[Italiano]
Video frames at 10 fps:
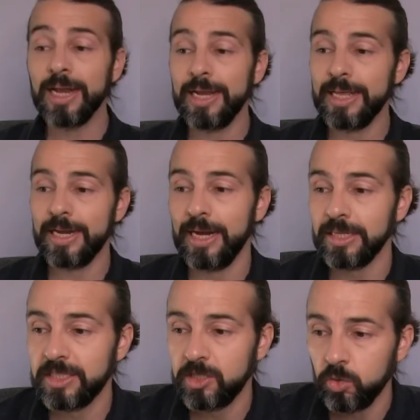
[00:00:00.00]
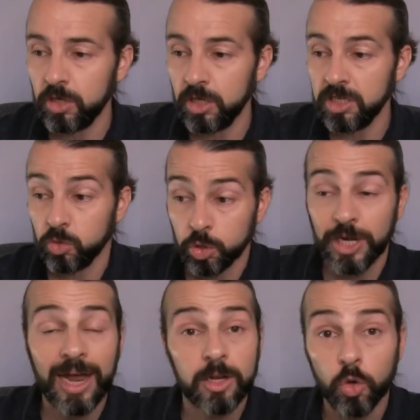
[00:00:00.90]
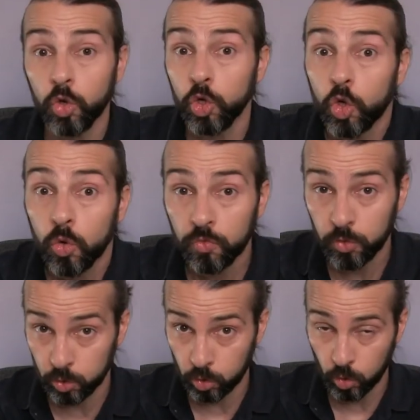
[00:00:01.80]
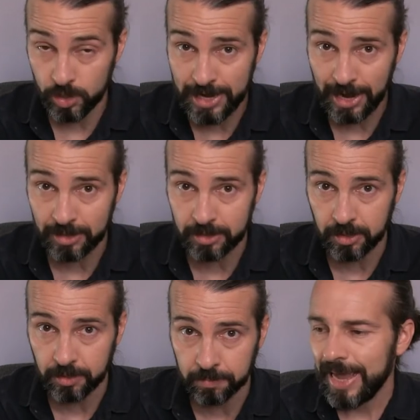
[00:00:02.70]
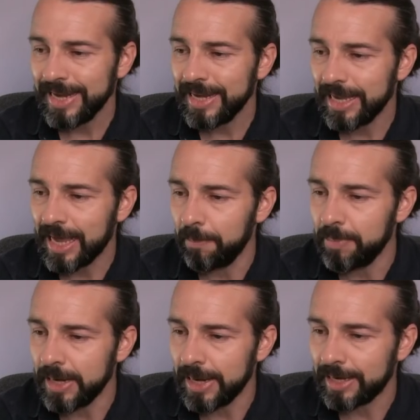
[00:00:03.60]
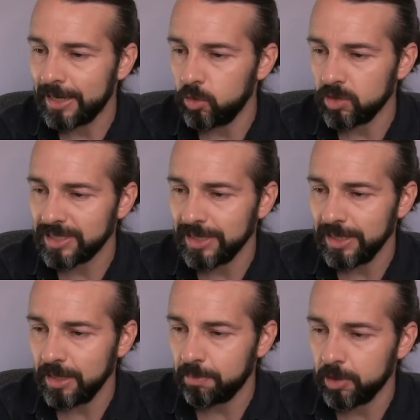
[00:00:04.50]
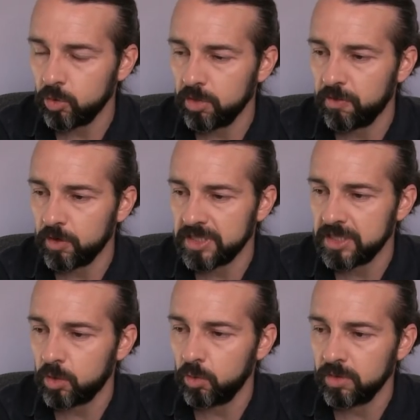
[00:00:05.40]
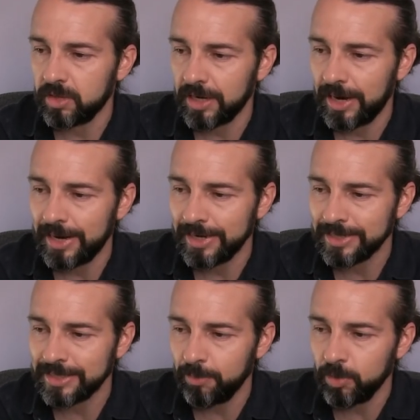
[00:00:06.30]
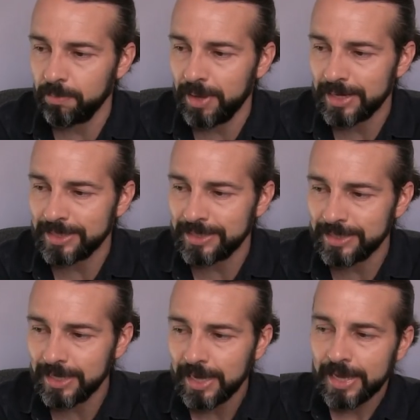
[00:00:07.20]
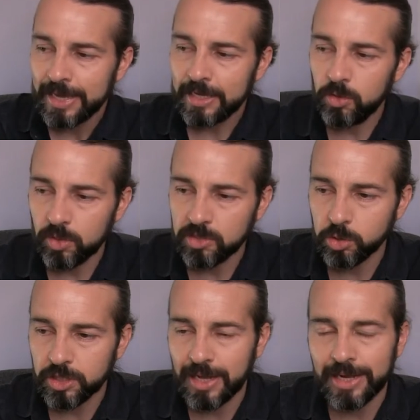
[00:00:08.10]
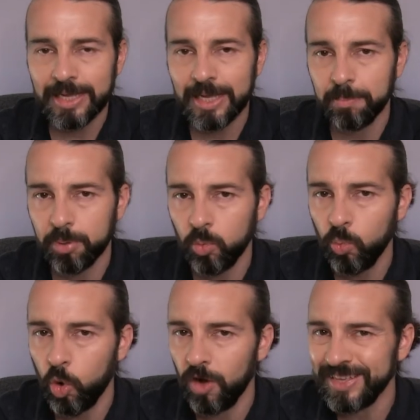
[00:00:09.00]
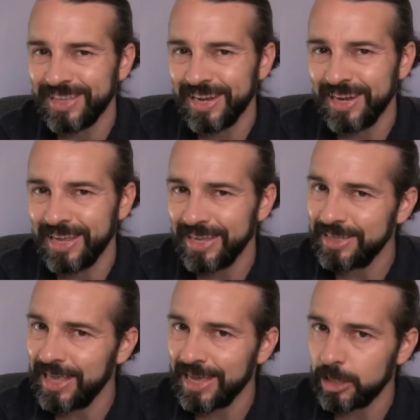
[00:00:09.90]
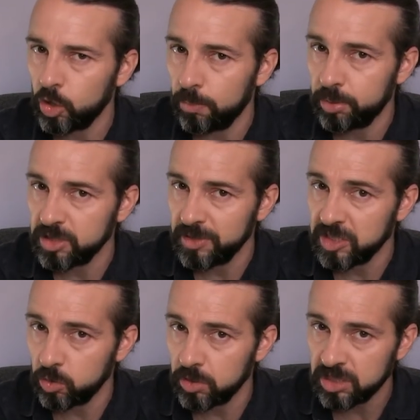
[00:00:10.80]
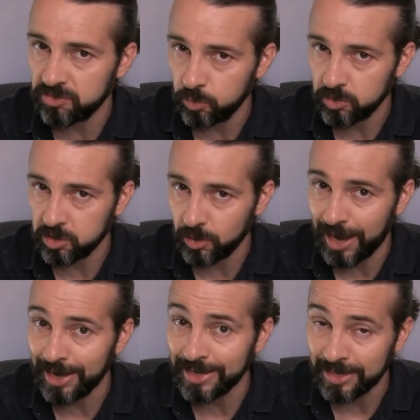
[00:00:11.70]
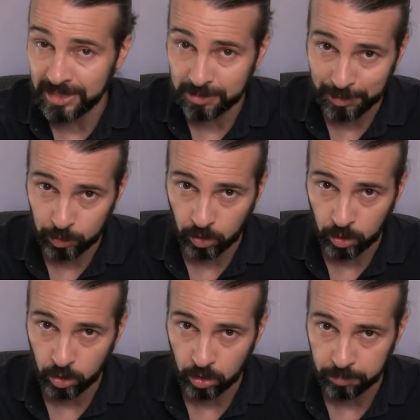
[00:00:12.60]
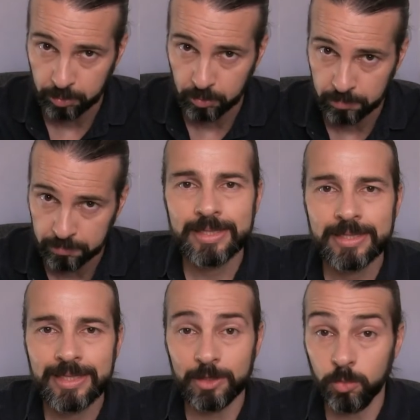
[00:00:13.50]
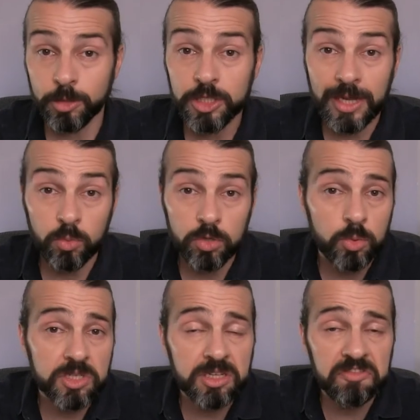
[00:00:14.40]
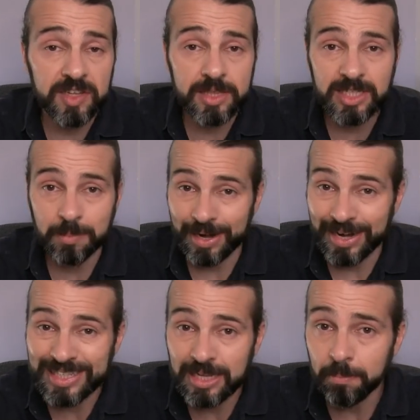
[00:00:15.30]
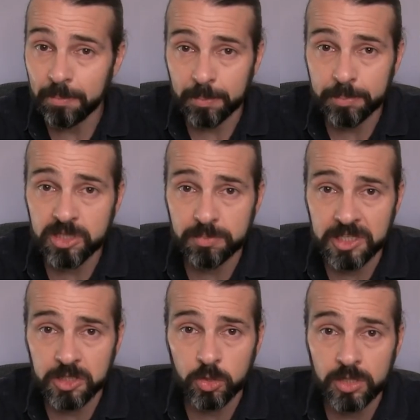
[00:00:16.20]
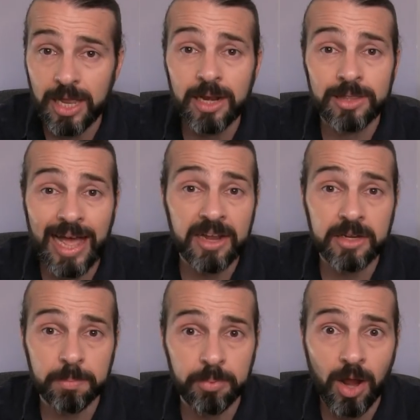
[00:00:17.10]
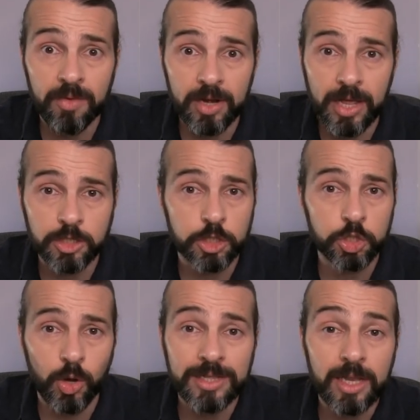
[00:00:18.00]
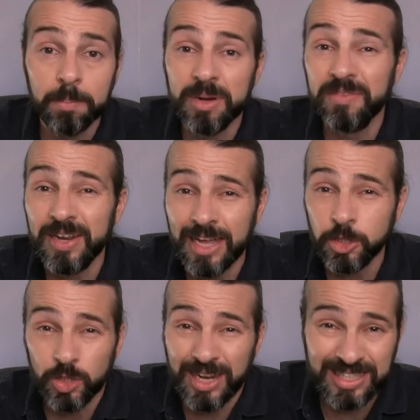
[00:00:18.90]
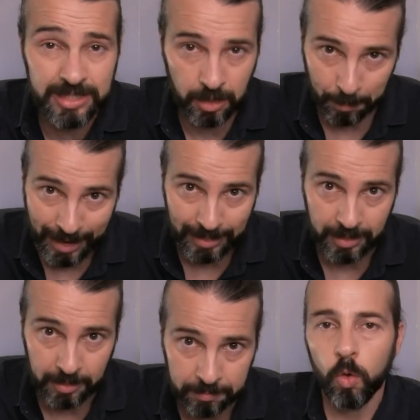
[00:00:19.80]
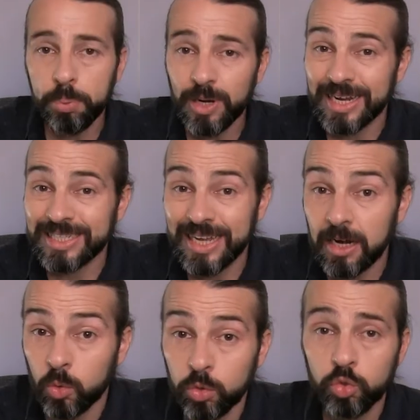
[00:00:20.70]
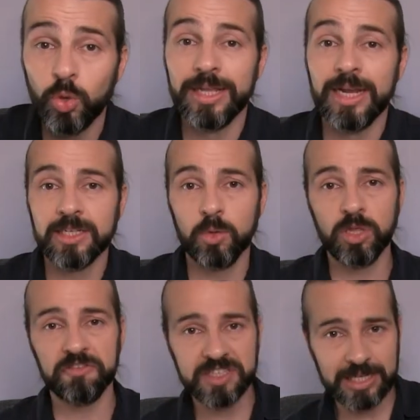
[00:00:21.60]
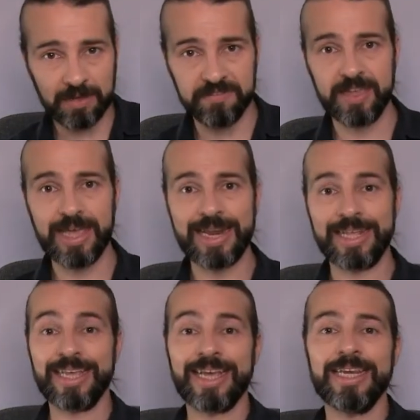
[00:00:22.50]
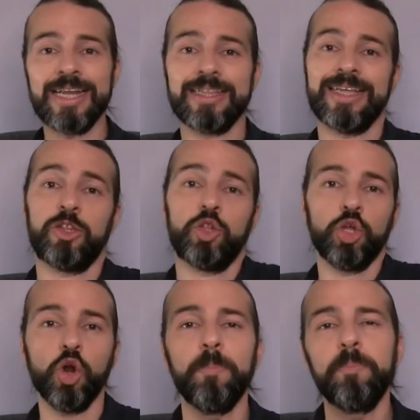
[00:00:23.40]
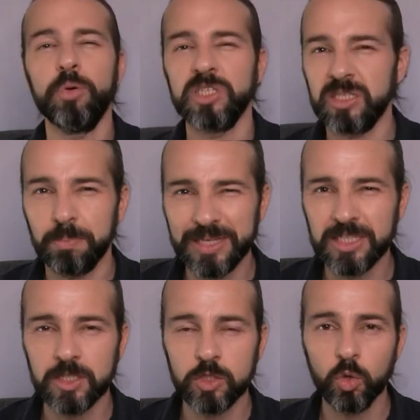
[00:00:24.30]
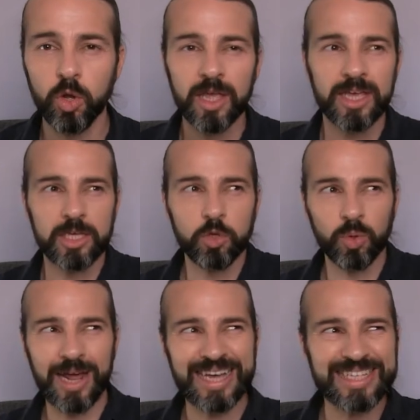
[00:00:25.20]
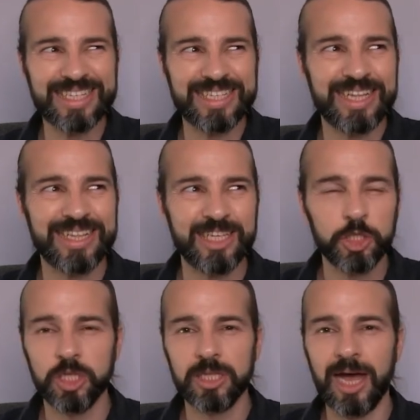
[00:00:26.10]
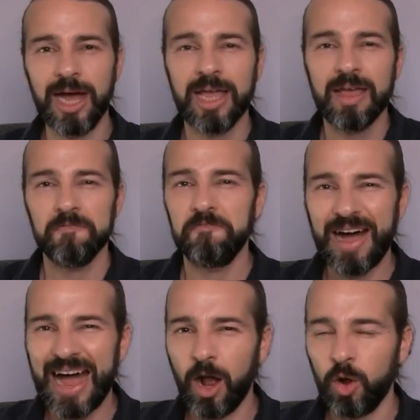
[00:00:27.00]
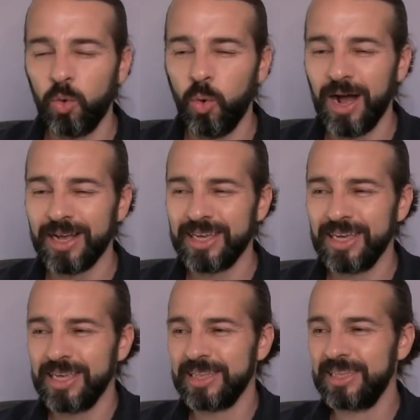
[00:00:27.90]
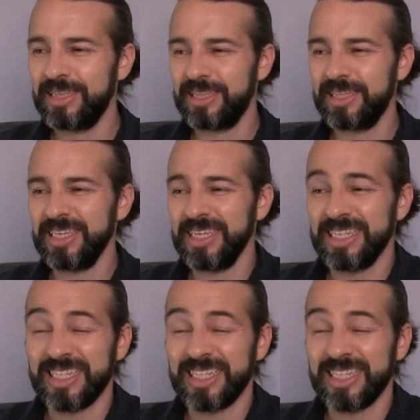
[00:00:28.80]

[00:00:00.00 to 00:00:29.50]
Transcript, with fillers: le relazioni sociali o il confronto con gli altri. È innegabile che nonostante l'impegno di forze contrarie siamo immersi in una società che promuove delle idee troppo spesso disfunzionali rispetto al corpo. Tanto per citare uno di questi effetti si parla sempre più spesso del tiny privilege, cioè del privilegio dell'essere magri. Oppure la sana cultura della salute fisica viene declinata troppo spesso in una esteticità vacua che di